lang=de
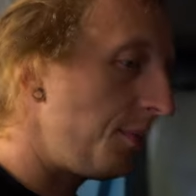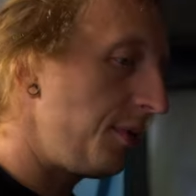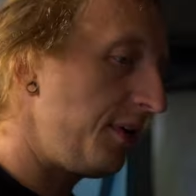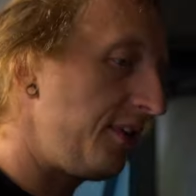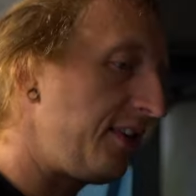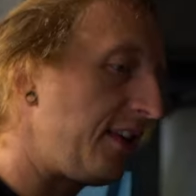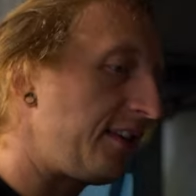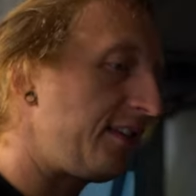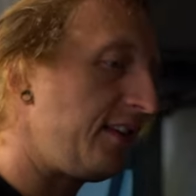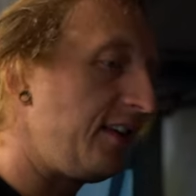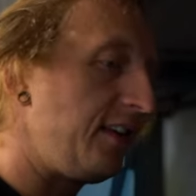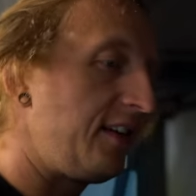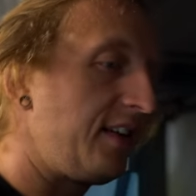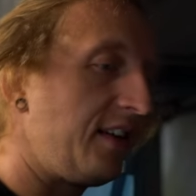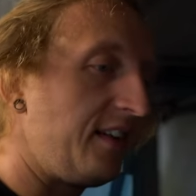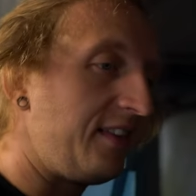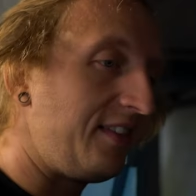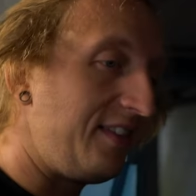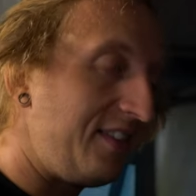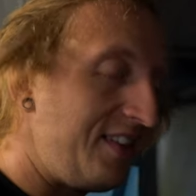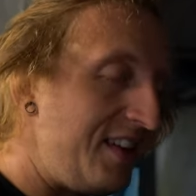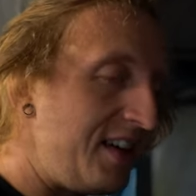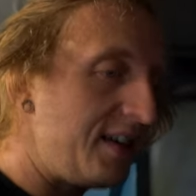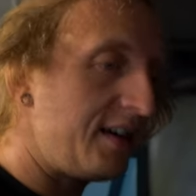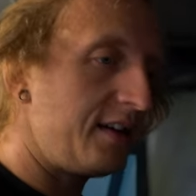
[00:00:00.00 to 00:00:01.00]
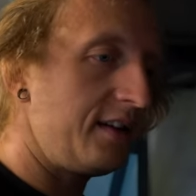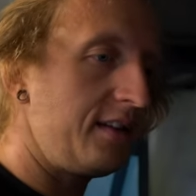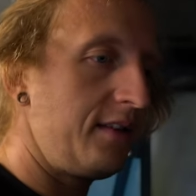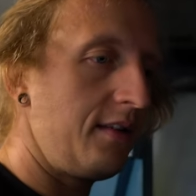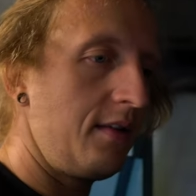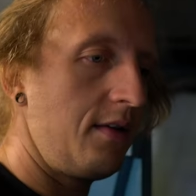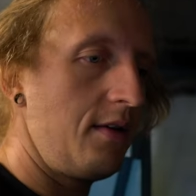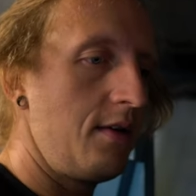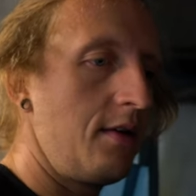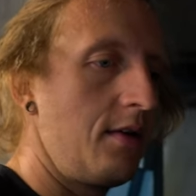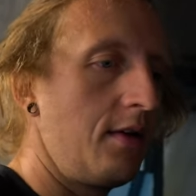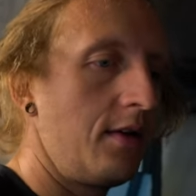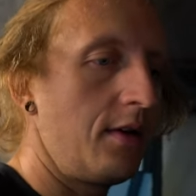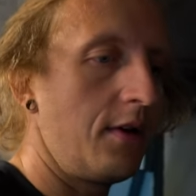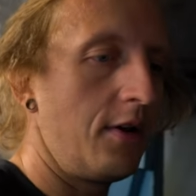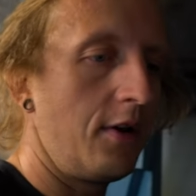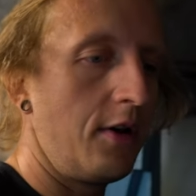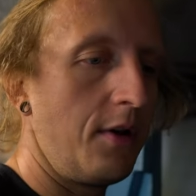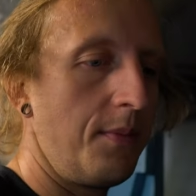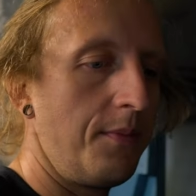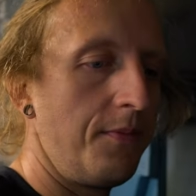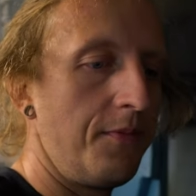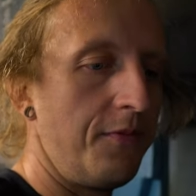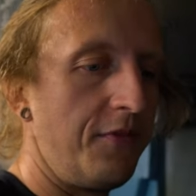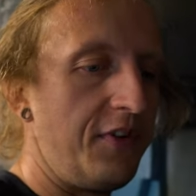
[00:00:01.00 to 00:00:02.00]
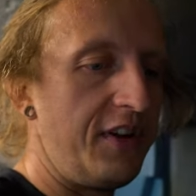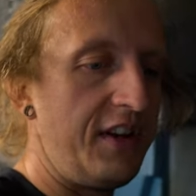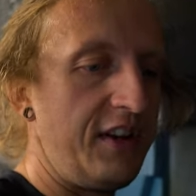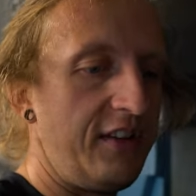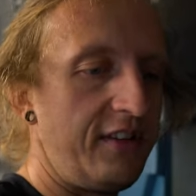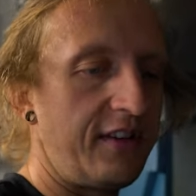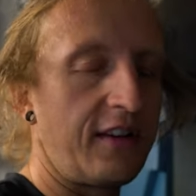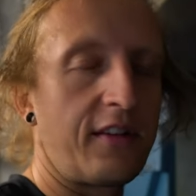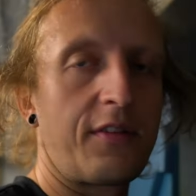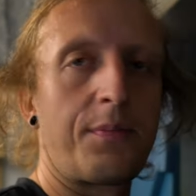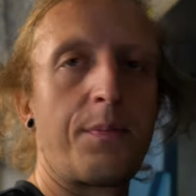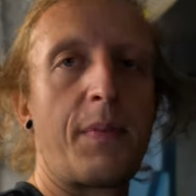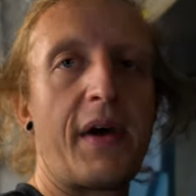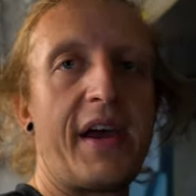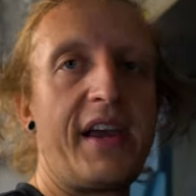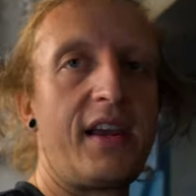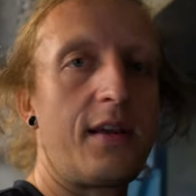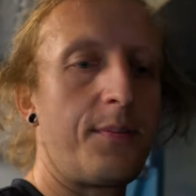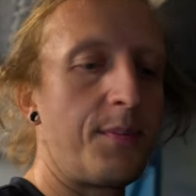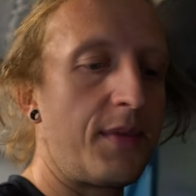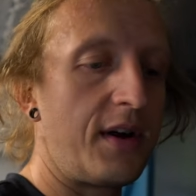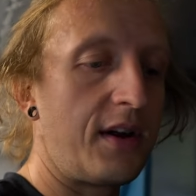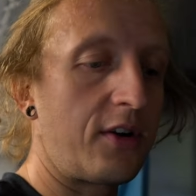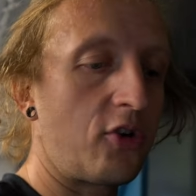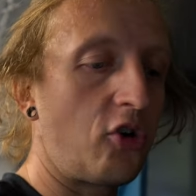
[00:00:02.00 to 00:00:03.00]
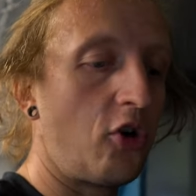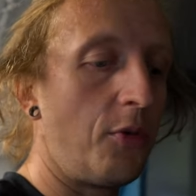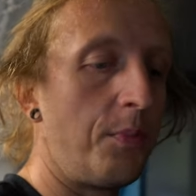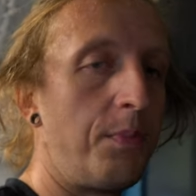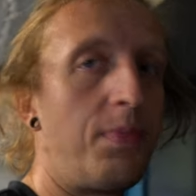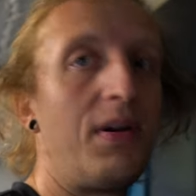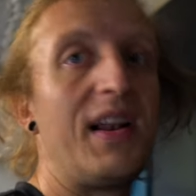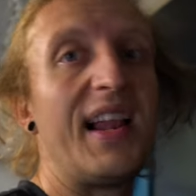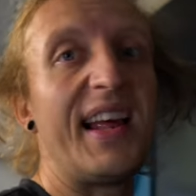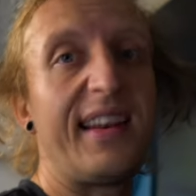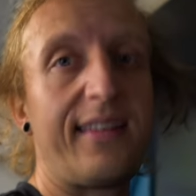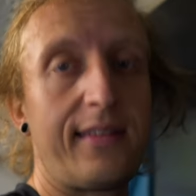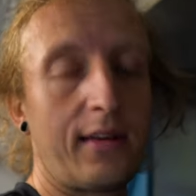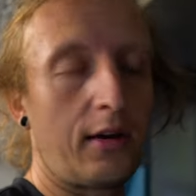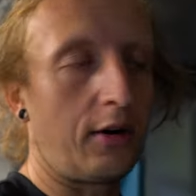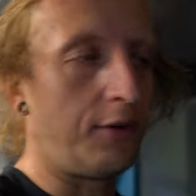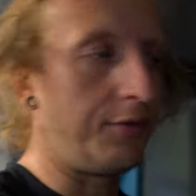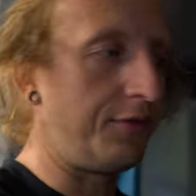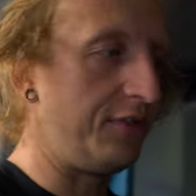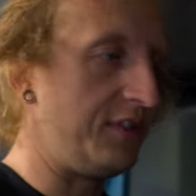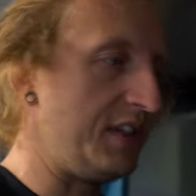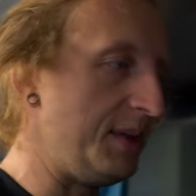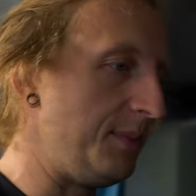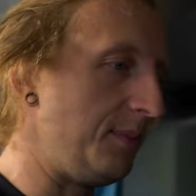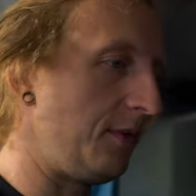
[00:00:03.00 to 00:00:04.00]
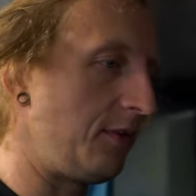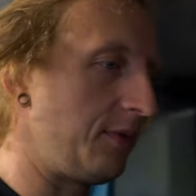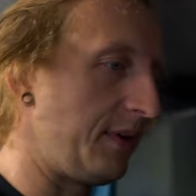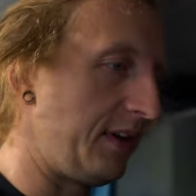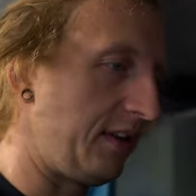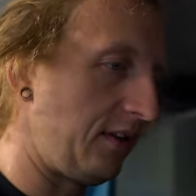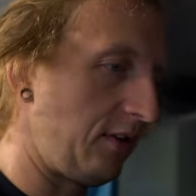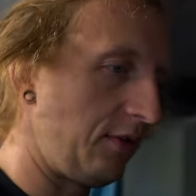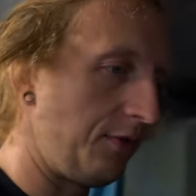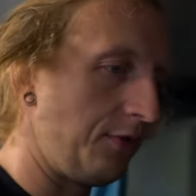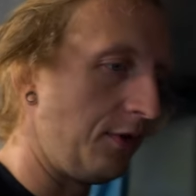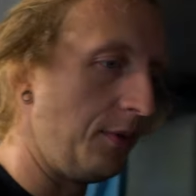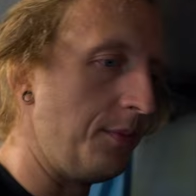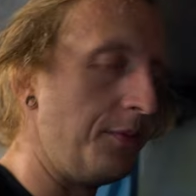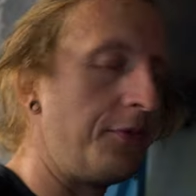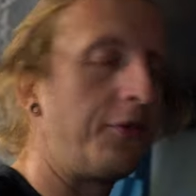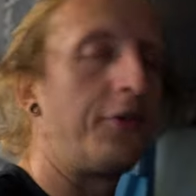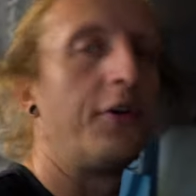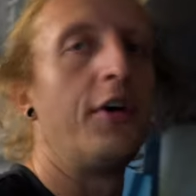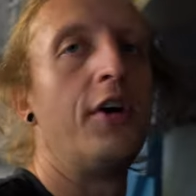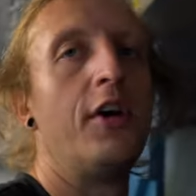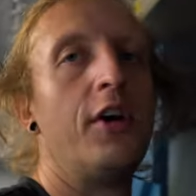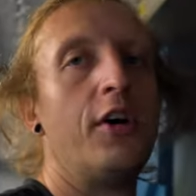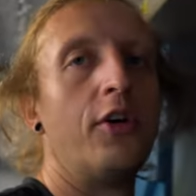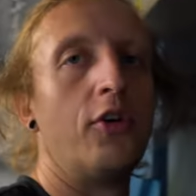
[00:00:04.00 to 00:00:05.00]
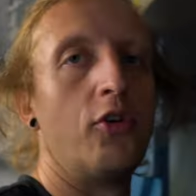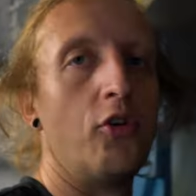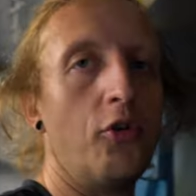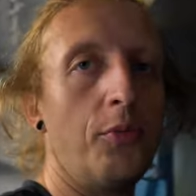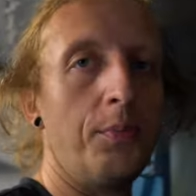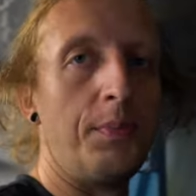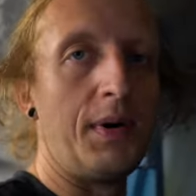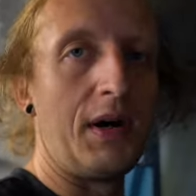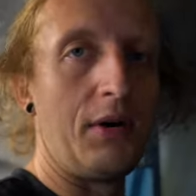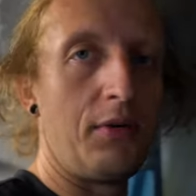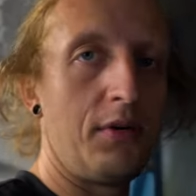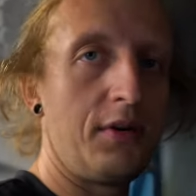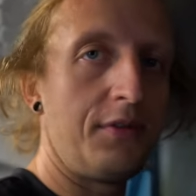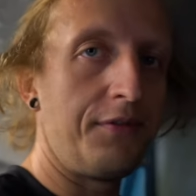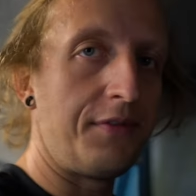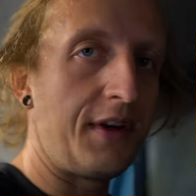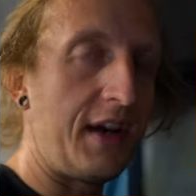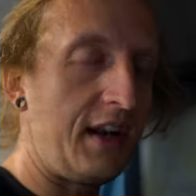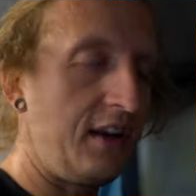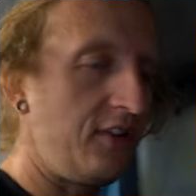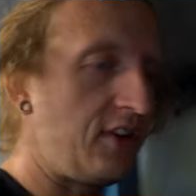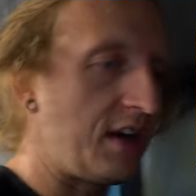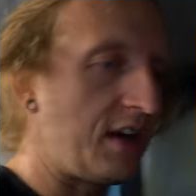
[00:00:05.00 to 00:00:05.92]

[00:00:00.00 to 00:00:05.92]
ob euch das interessiert, ähm, wenn ich das Bike mal komplett auf 27,5 umbaue, weil